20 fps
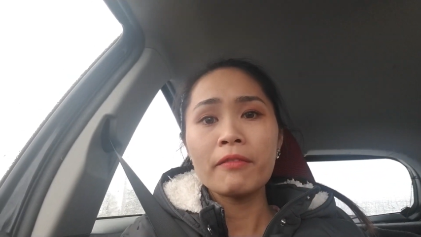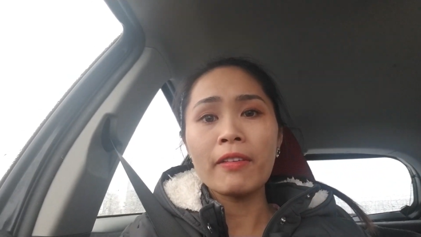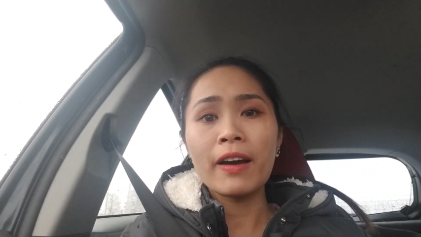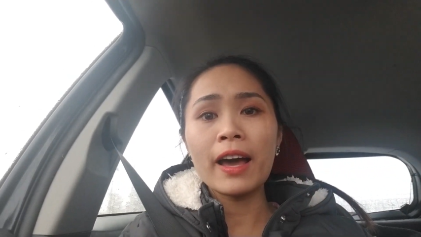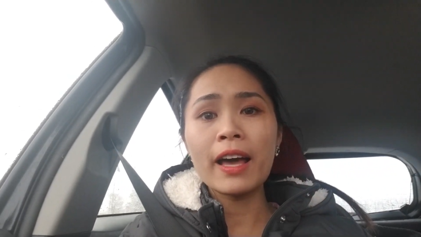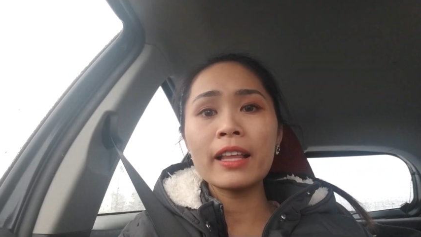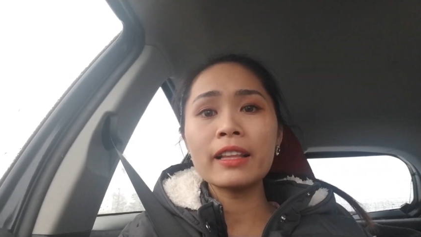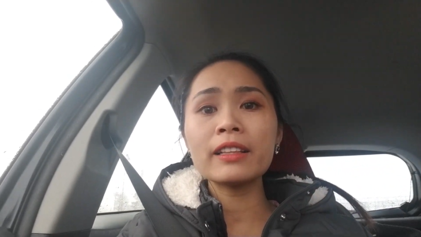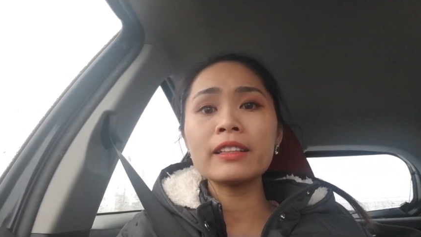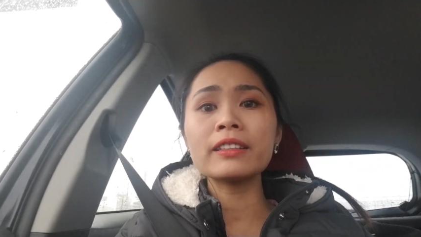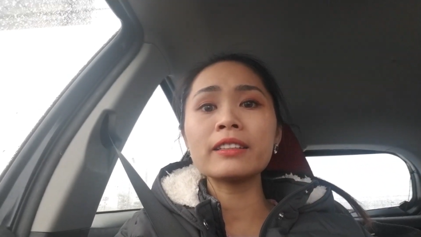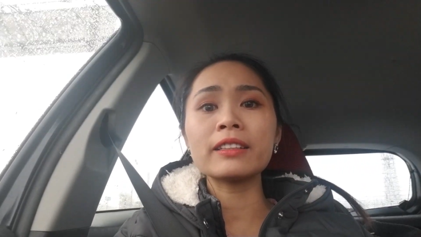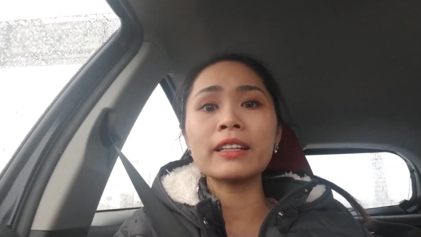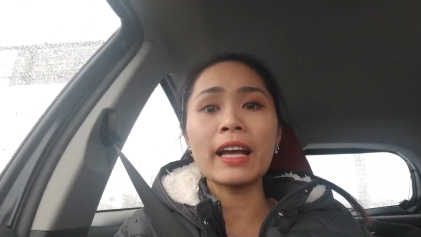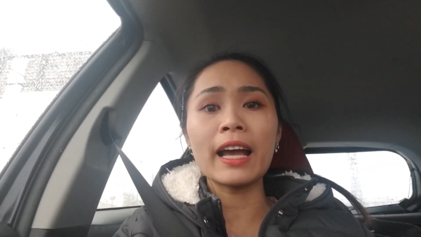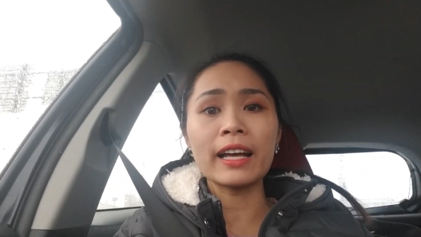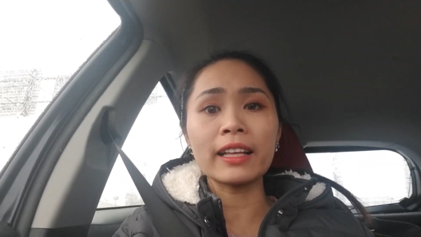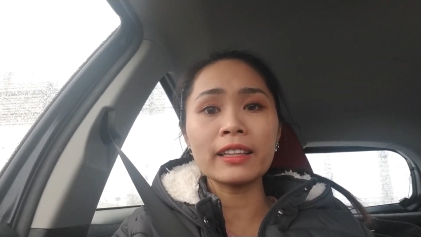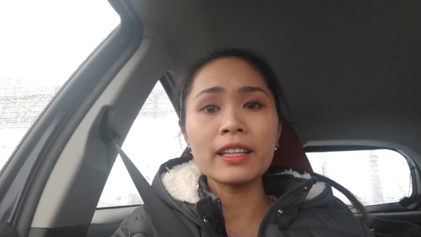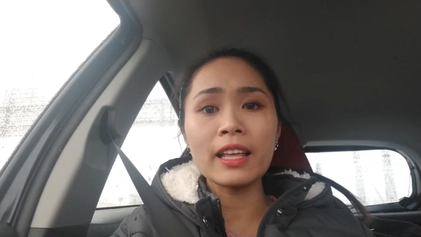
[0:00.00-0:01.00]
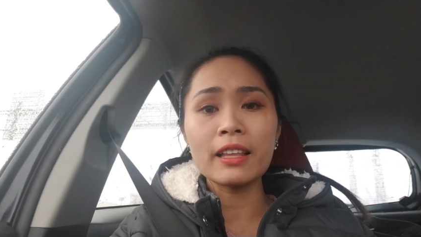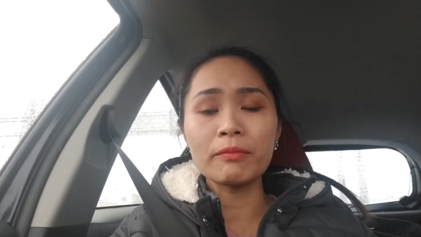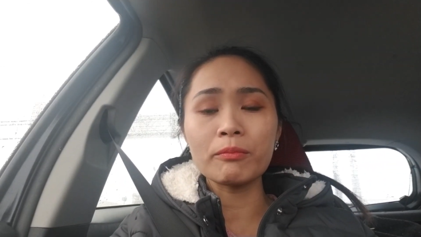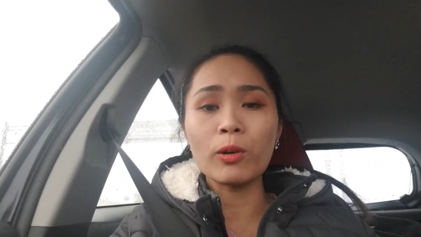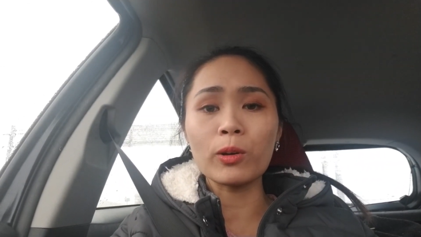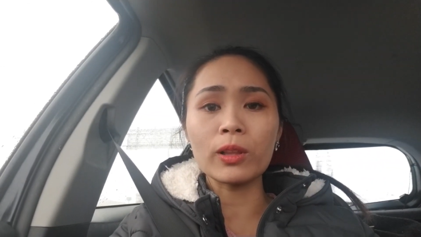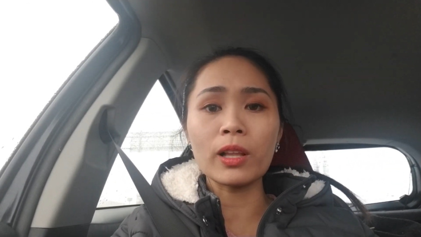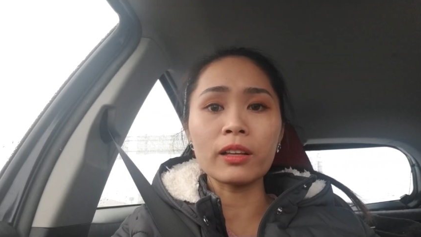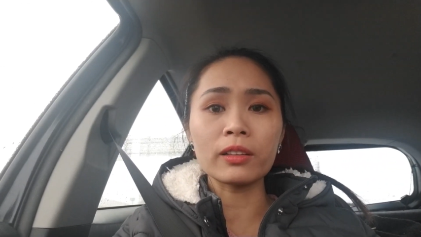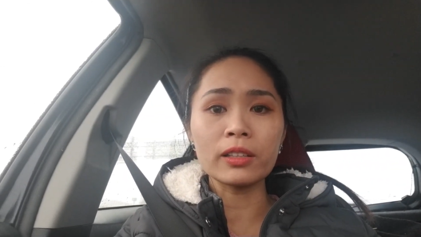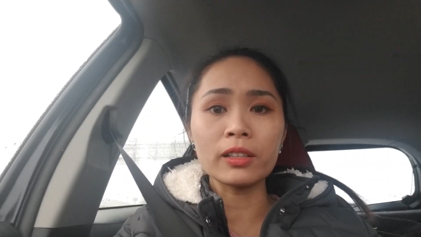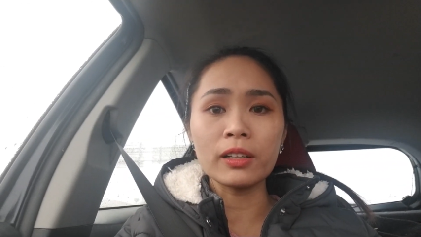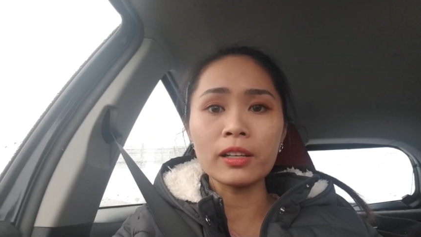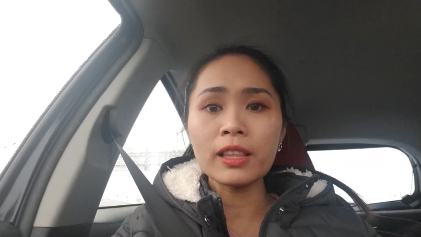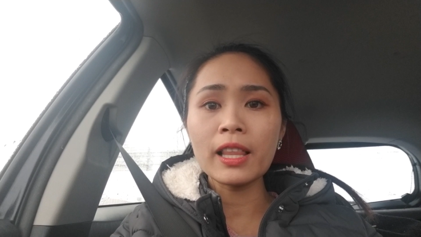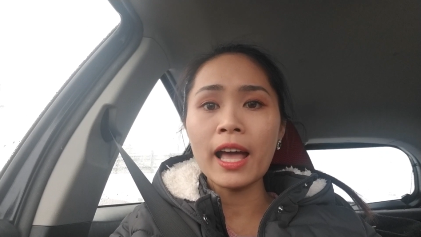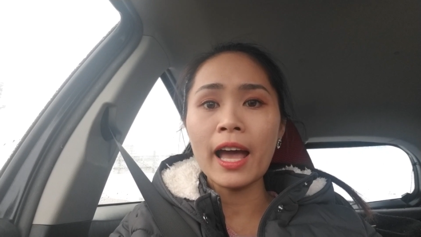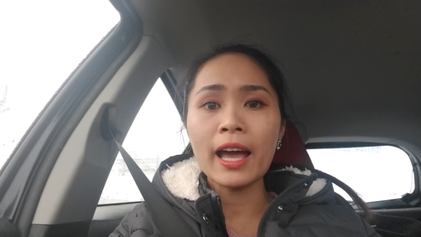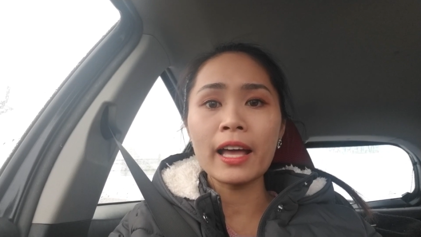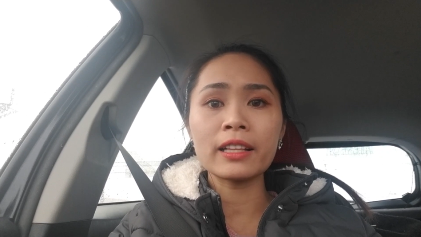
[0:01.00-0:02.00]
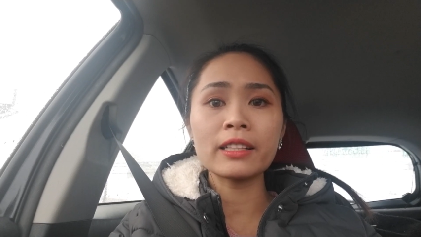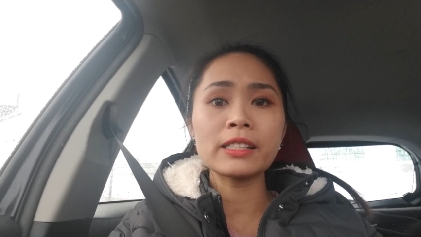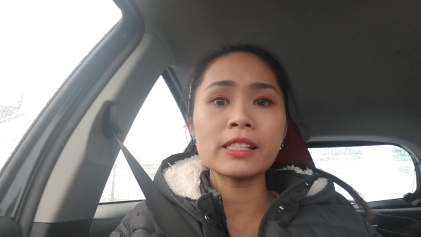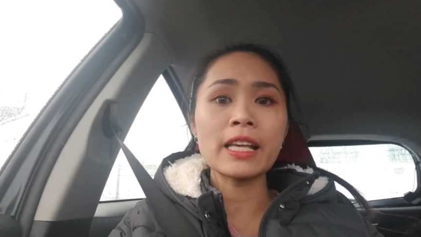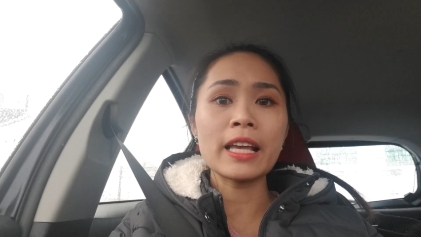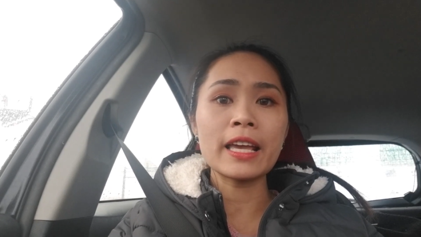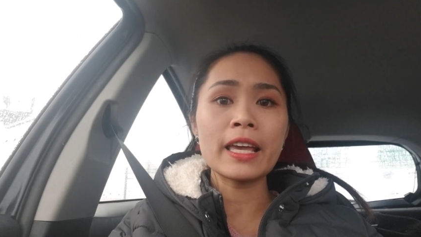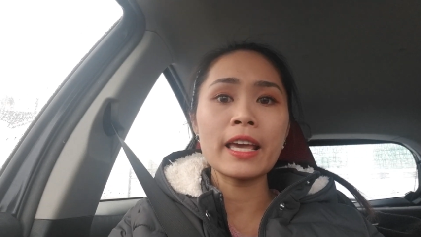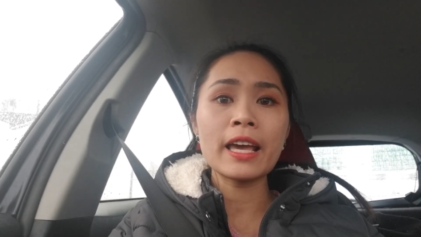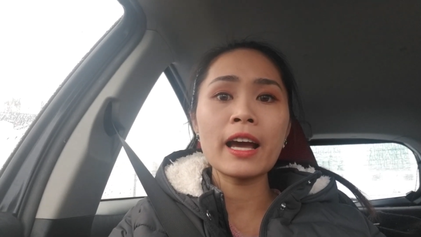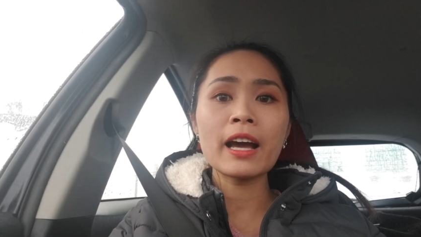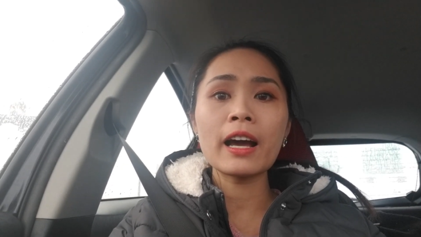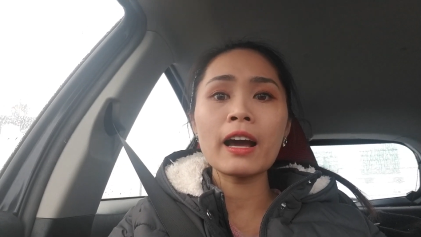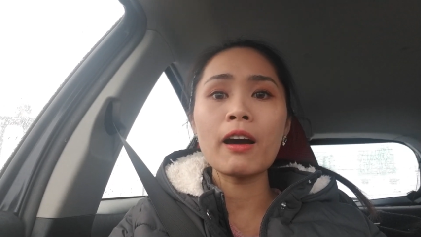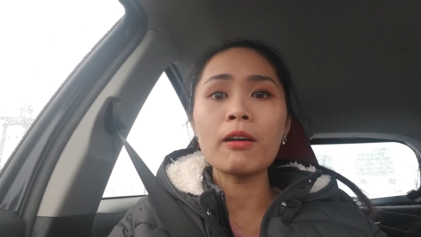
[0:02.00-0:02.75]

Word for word: và anh khẳng định một lần nữa là anh sẽ